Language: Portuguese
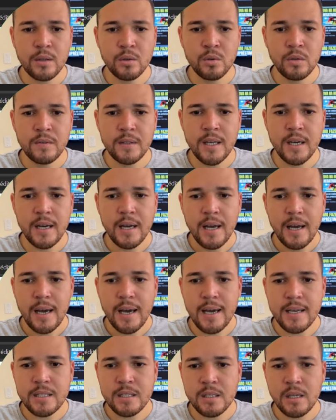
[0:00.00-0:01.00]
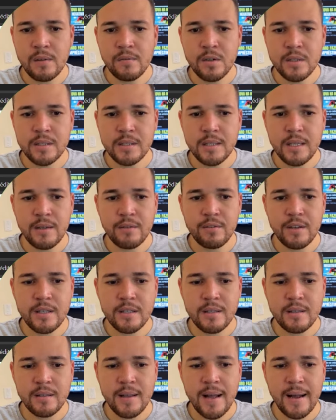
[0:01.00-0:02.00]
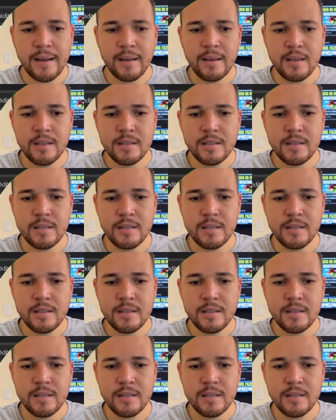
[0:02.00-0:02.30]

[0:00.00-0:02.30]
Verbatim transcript: dúvida, é só você ver se tá aqui,